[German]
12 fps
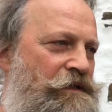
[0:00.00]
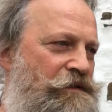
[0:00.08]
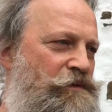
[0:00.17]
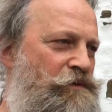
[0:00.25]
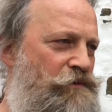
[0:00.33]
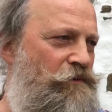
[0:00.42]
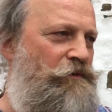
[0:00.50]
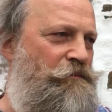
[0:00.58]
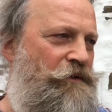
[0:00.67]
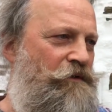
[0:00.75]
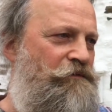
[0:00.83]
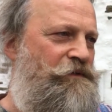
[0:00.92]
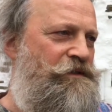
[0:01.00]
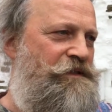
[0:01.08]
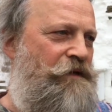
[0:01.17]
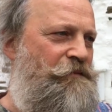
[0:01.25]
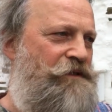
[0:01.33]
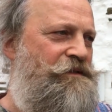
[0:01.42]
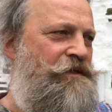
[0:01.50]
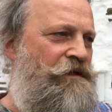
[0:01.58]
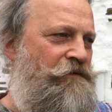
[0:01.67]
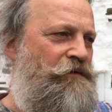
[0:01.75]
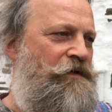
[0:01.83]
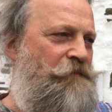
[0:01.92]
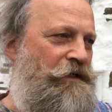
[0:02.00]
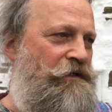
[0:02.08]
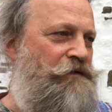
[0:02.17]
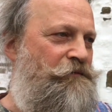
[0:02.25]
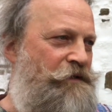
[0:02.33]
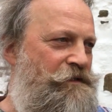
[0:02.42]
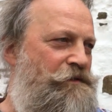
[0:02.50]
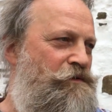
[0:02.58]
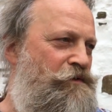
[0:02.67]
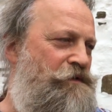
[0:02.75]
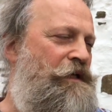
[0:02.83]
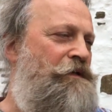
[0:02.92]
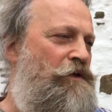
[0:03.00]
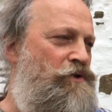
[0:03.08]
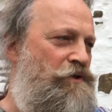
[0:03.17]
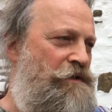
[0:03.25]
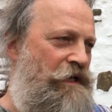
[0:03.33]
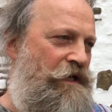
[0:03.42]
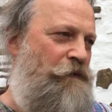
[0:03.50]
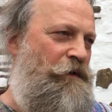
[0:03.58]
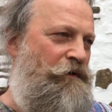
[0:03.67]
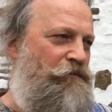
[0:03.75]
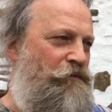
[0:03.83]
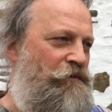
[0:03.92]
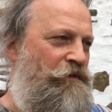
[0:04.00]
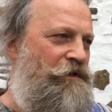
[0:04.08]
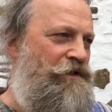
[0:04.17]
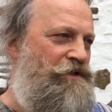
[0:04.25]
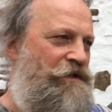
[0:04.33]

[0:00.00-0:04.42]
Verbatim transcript: alles so zurückgebaut, wie es damals wohl mal gewesen ist. Und es hat auch schon Nachahmer gefunden in der